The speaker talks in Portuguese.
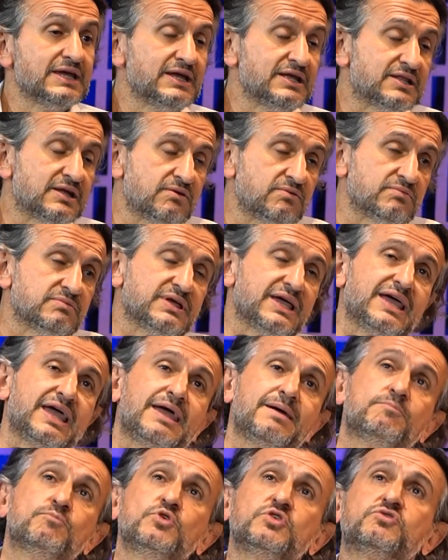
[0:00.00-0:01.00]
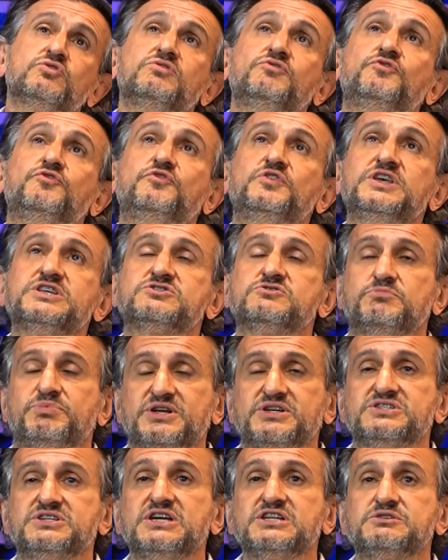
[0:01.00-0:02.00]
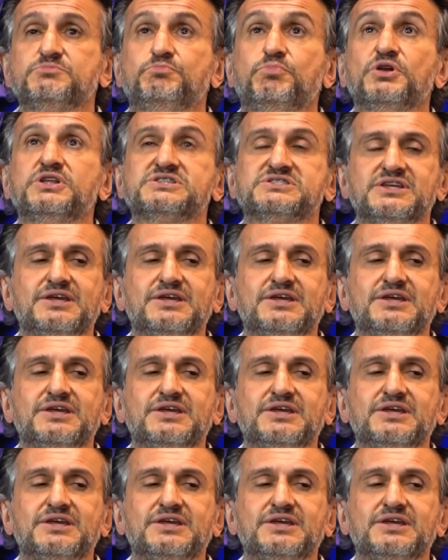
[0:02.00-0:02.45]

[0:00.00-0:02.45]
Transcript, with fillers: Então é, é muito difícil para a gente, por